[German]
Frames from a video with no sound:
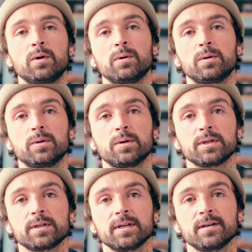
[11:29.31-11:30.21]

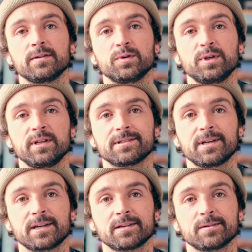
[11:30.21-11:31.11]
und dann würde ich
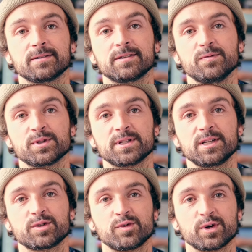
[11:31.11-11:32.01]
sagen, sehen wir uns
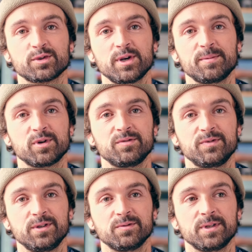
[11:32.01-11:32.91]
nächste Woche zu einem neuen
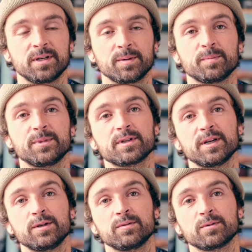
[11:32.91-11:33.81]
Video wieder. Bis
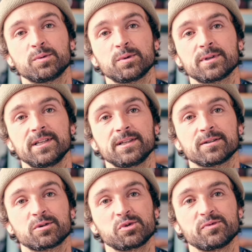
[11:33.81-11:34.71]
dahin, gutes
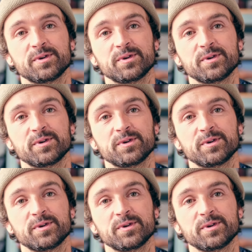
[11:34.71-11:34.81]
Licht, guten